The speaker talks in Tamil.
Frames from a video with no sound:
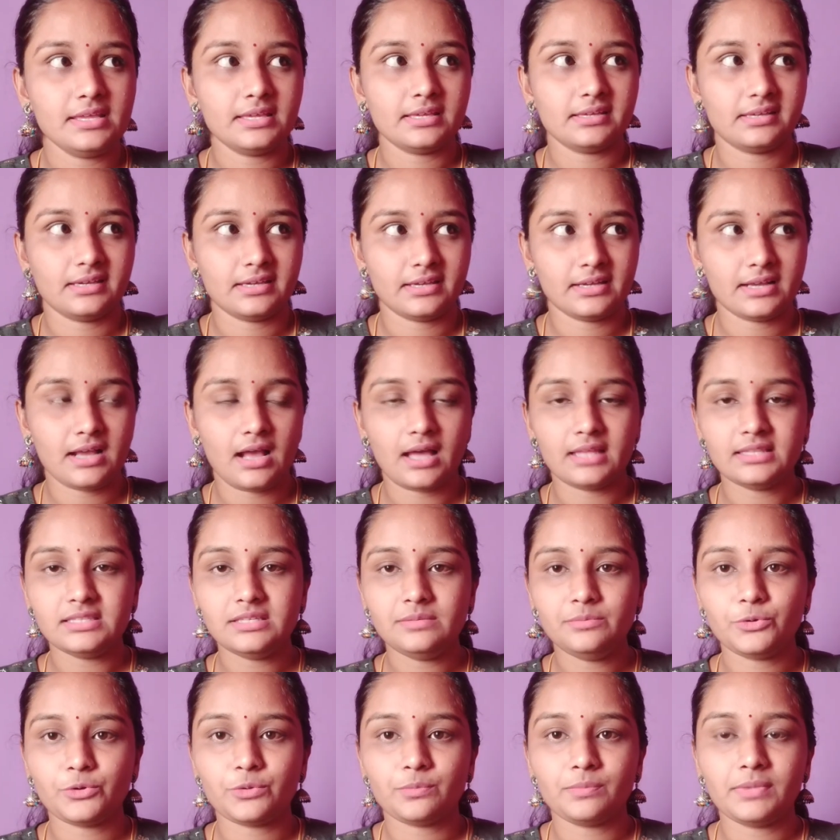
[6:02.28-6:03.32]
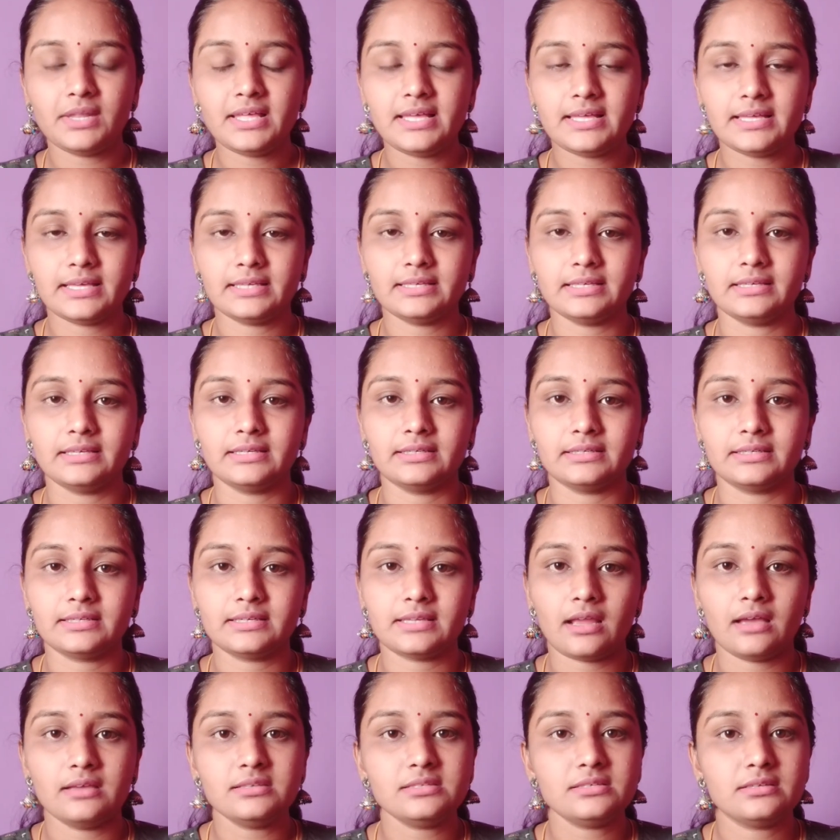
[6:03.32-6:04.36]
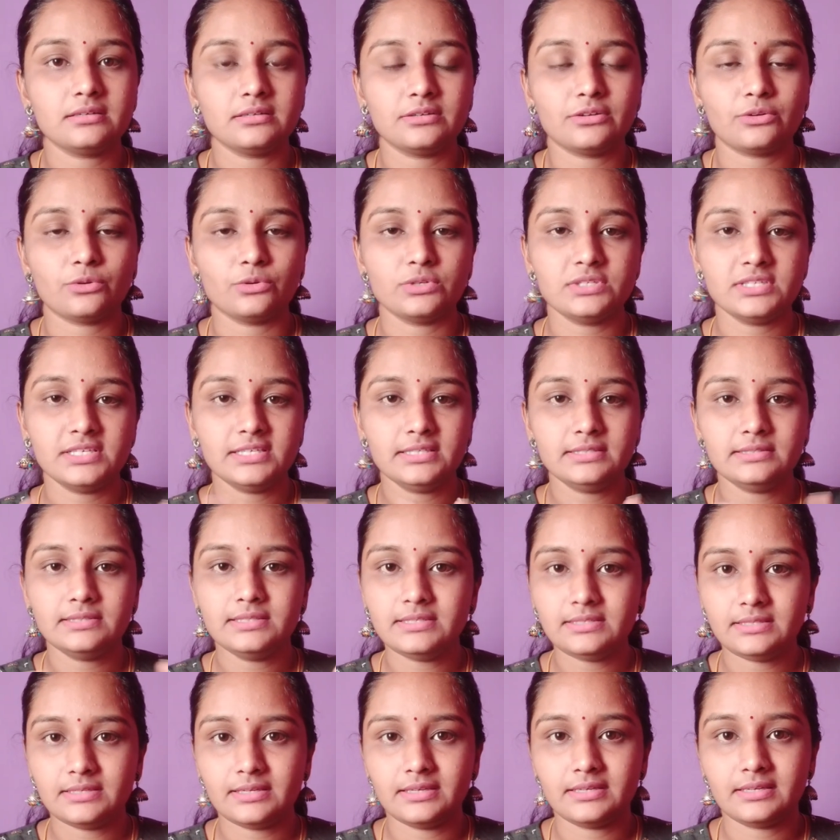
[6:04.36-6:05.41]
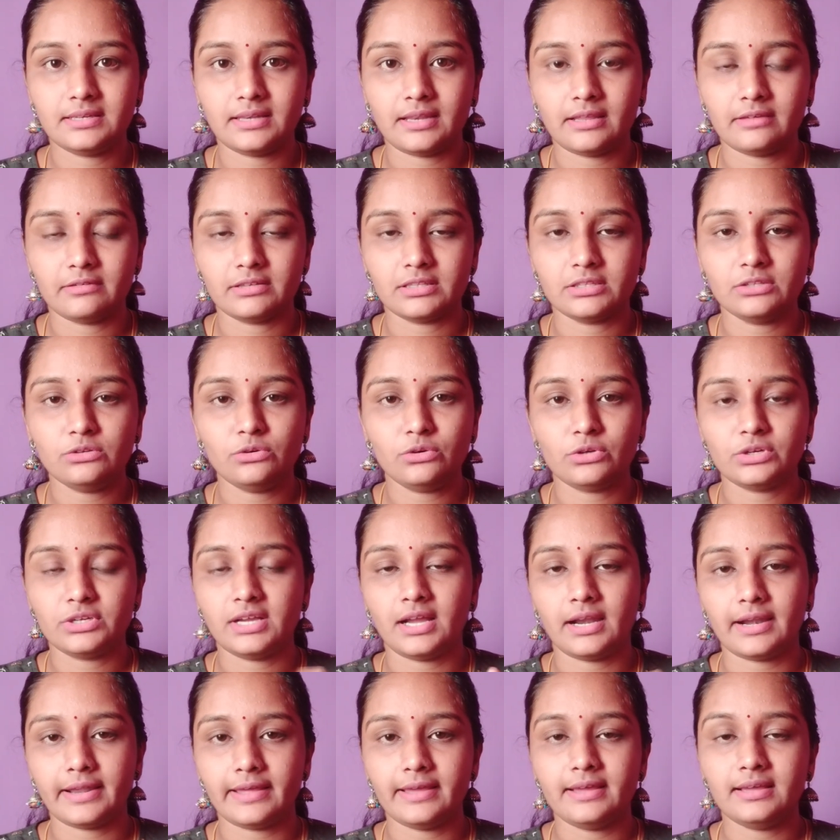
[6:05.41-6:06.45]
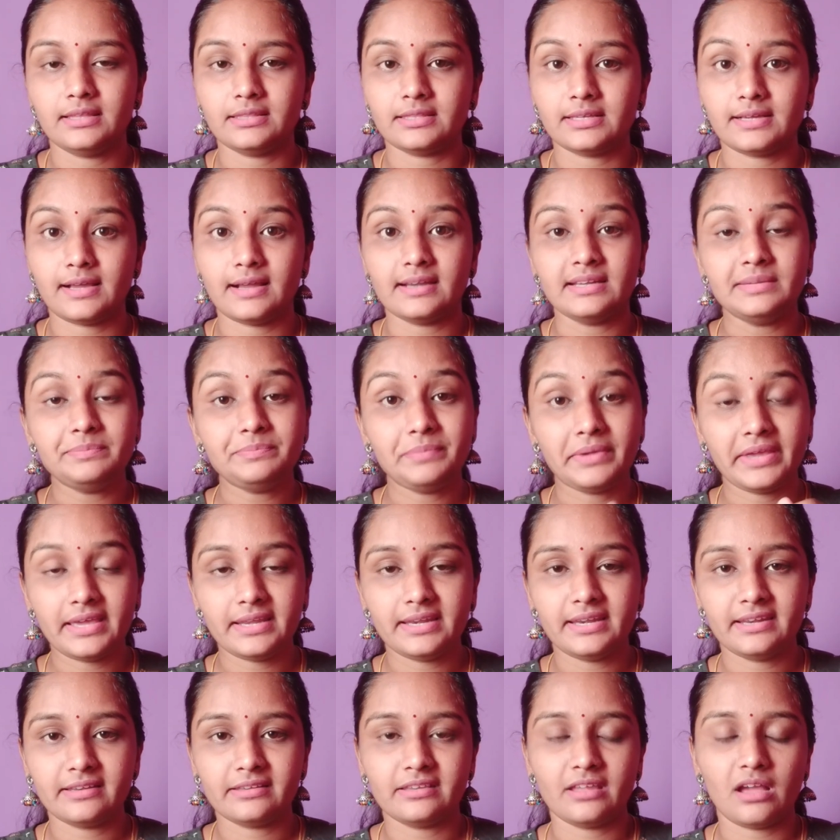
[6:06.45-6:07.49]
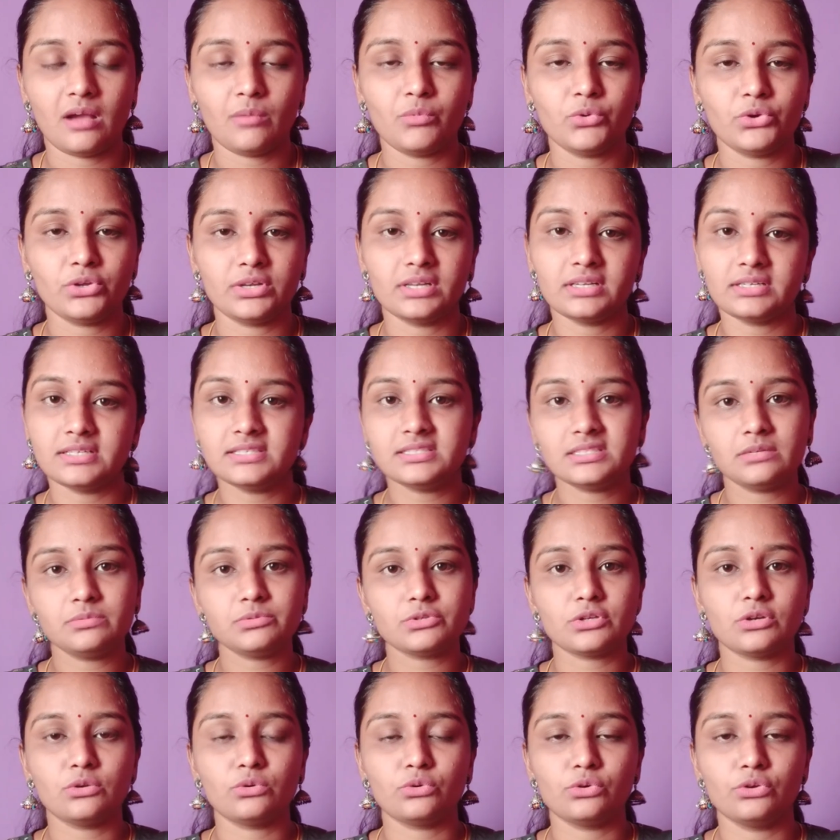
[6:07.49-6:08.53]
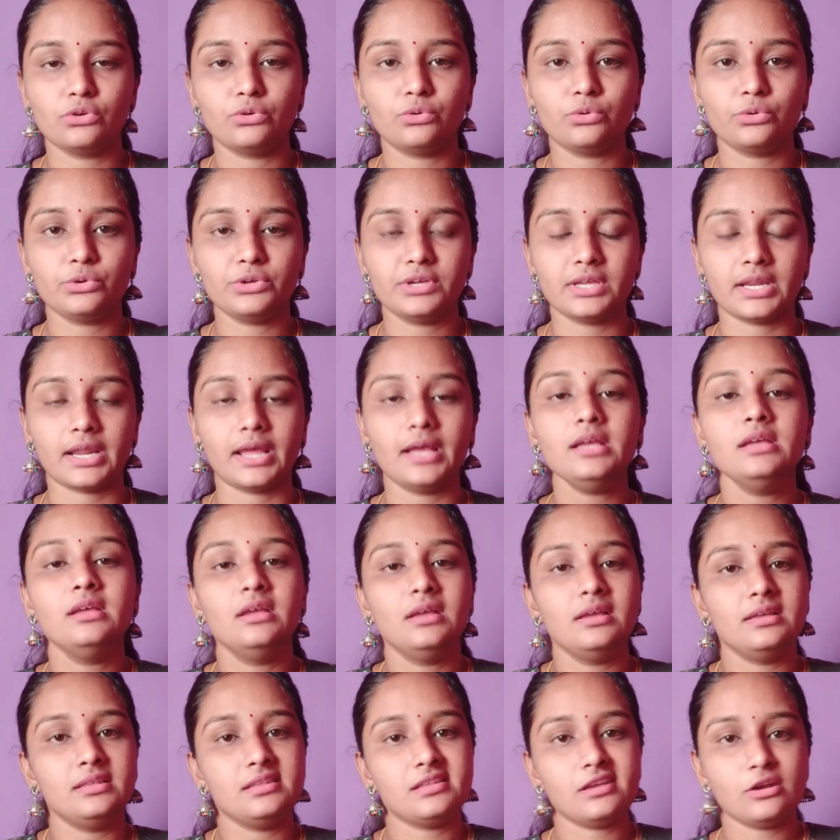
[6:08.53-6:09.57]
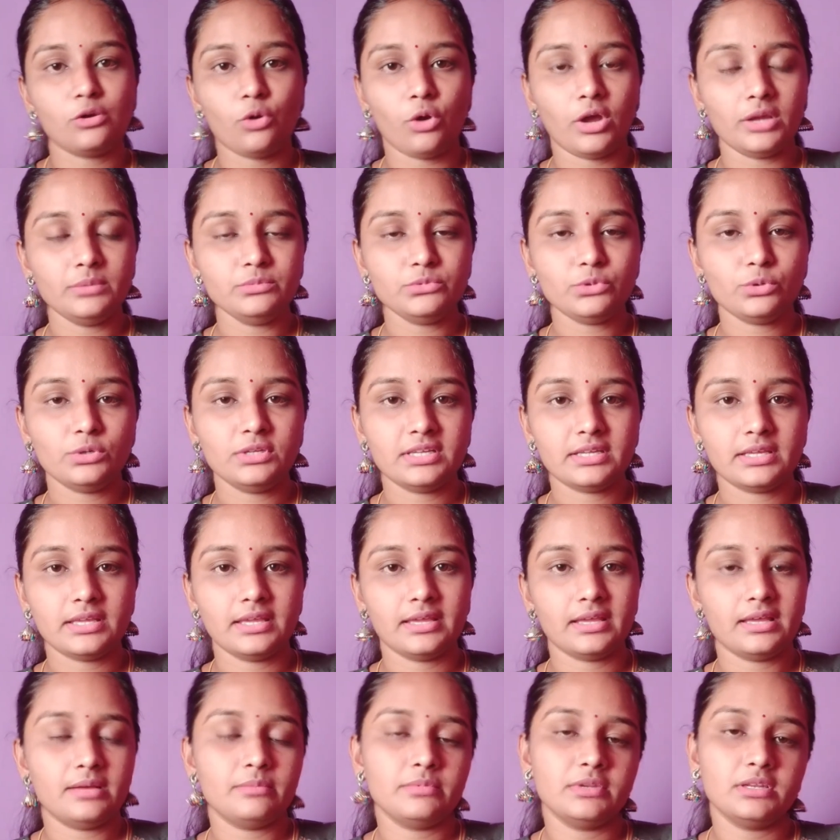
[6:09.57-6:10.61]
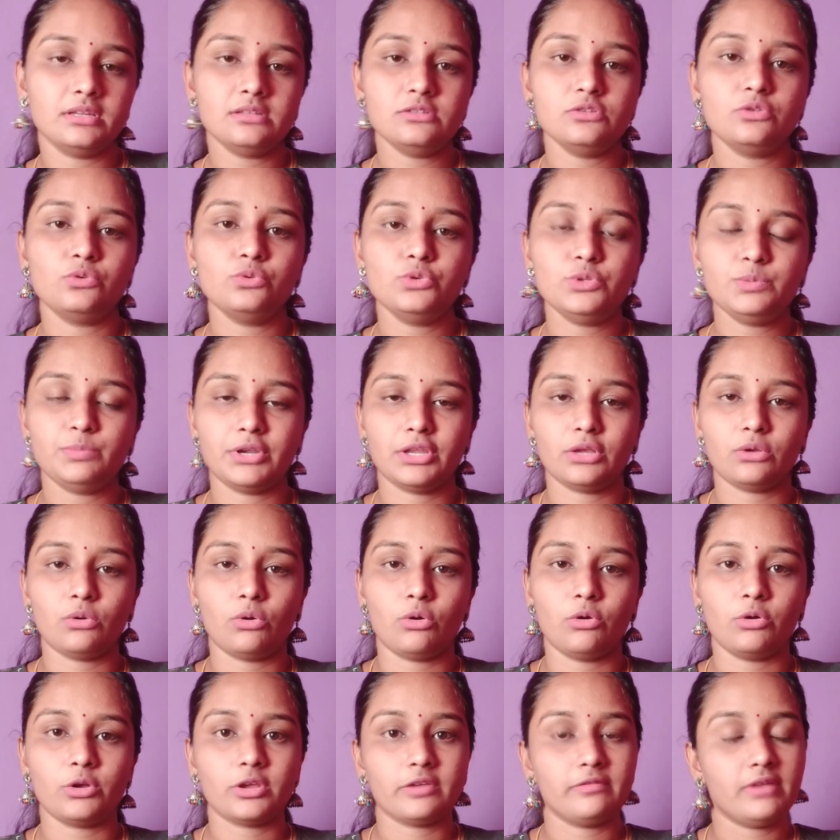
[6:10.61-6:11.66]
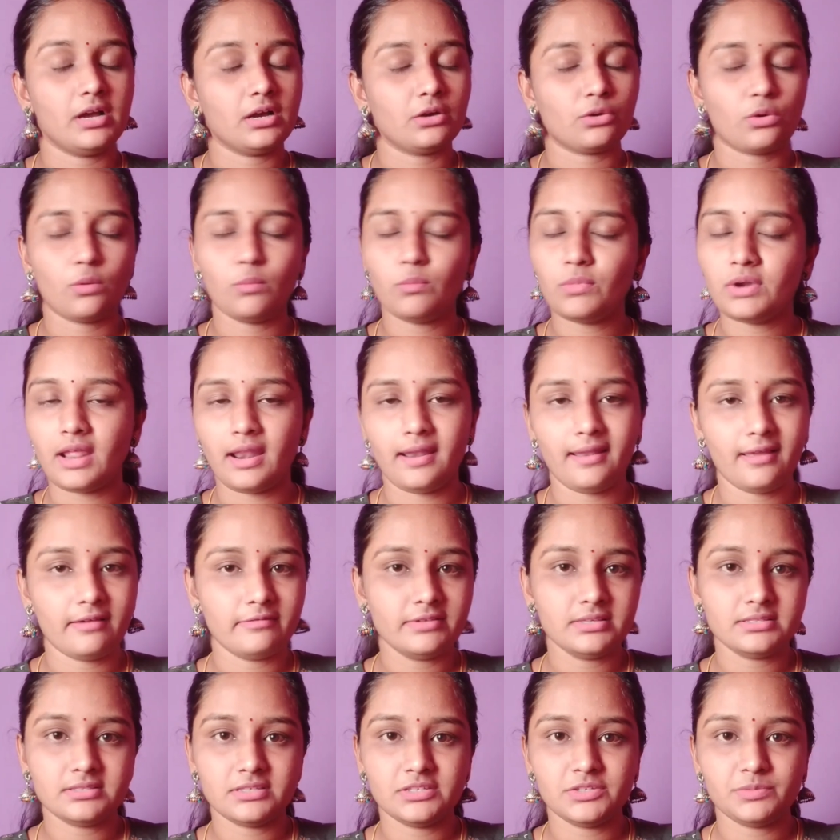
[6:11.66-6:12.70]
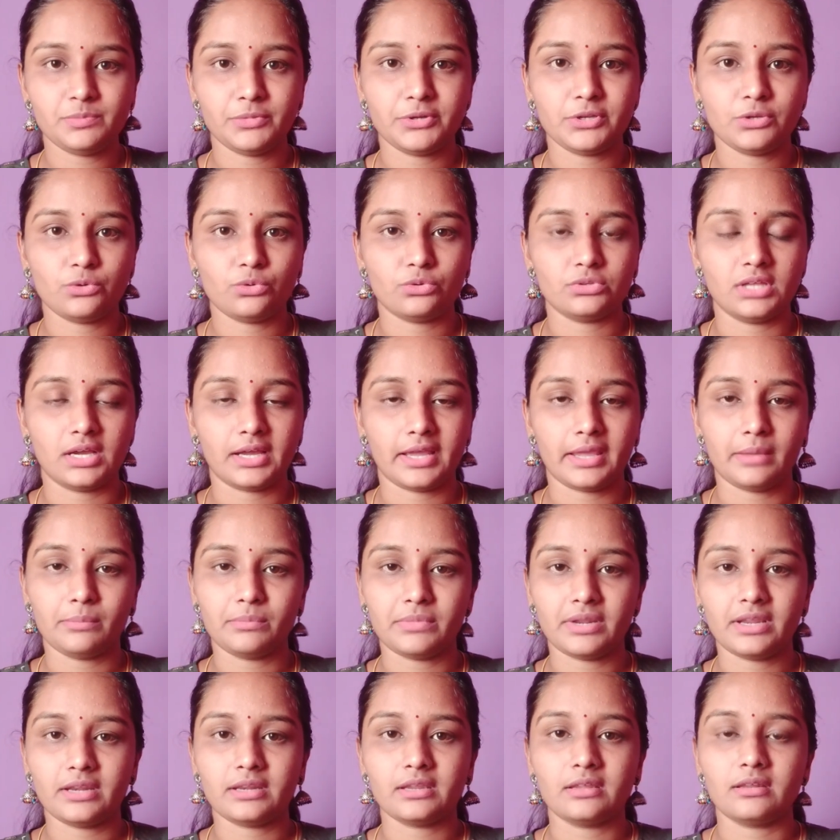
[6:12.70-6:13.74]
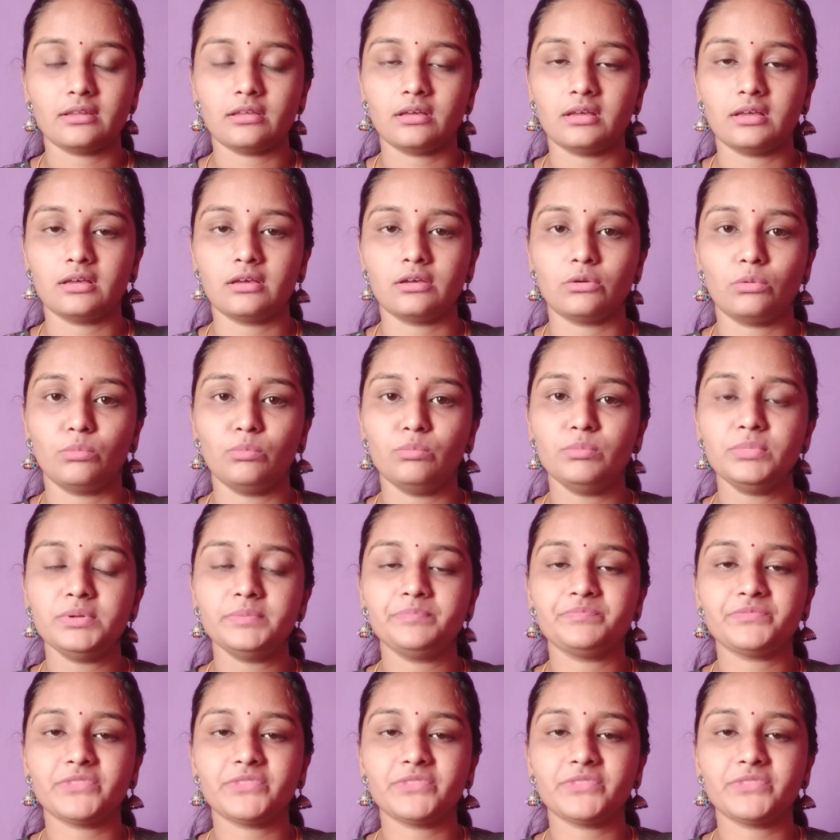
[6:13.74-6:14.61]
இங்கே காந்திபுரமில் கிராஸ் கட் சிக்ஸ்த் சிக்ஸ்த்து ஸ்ட்ரீட்டில் வந்து ஒரு கடை அந்த கடை பேர் எனக்கு ஞாபகம் இல்லை டிஸ்கிரிப்ஷன் உங்களுக்கு கொடுக்குறேன் நீங்கள் கோயம்புத்தூரில் இருக்கீங்க அப்படின்னா அது யூஸ் பண்ணிக்கோங்க ஓகேவா அங்கே ரொம்ப நல்லாவே ஸ்டிச் பண்ணி கொடுத்தாங்க எம்ப்ராய்டரி ரொம்ப